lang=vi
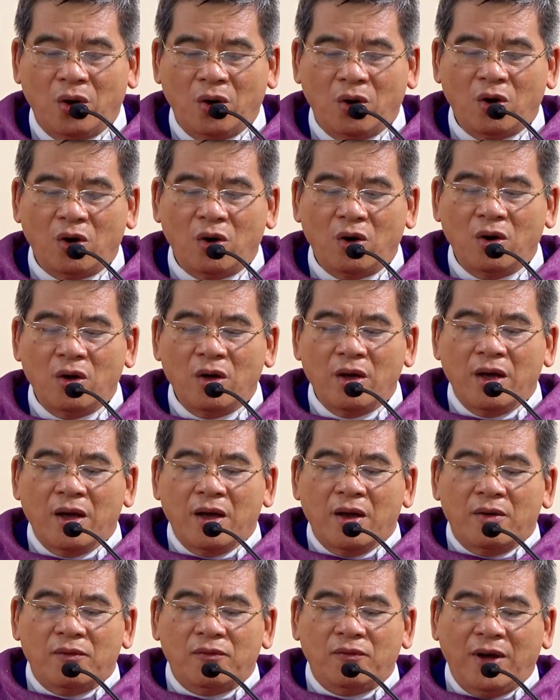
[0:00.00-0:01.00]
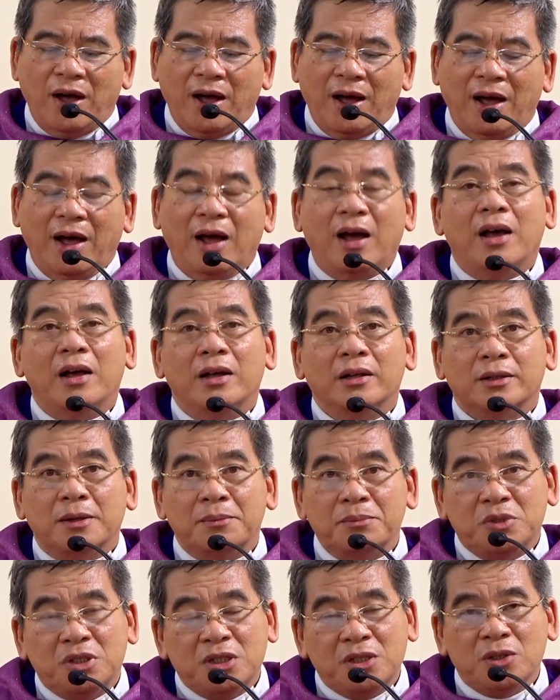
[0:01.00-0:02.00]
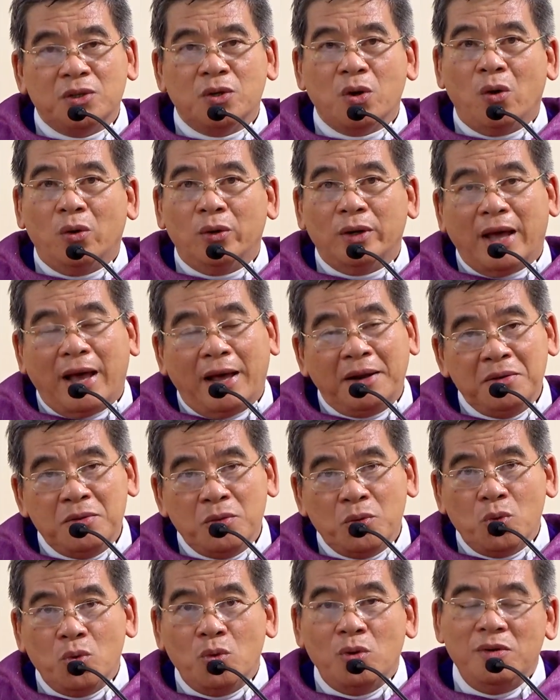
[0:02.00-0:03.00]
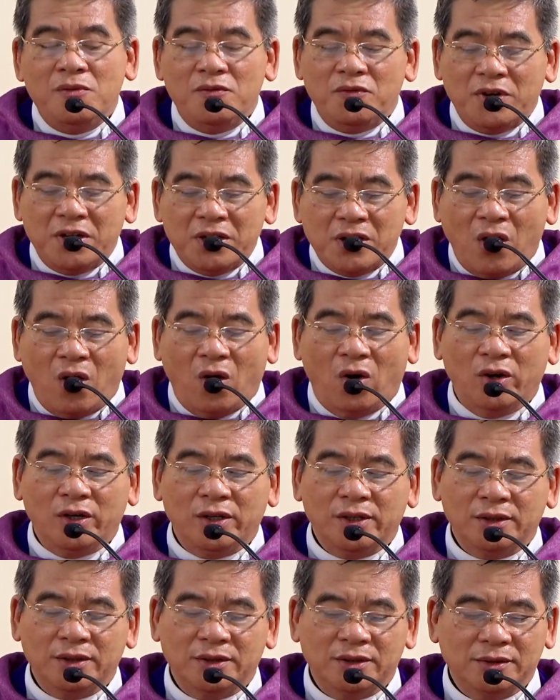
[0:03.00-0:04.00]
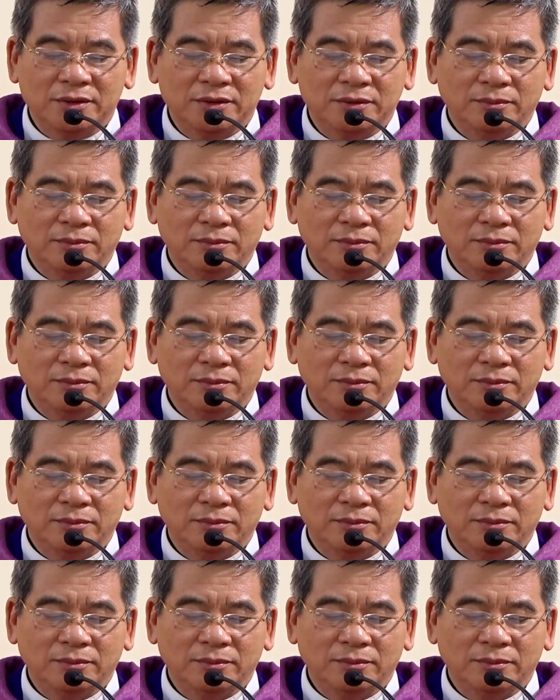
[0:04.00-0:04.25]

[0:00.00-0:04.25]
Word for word: họ và thậm chí còn ăn uống với họ nữa.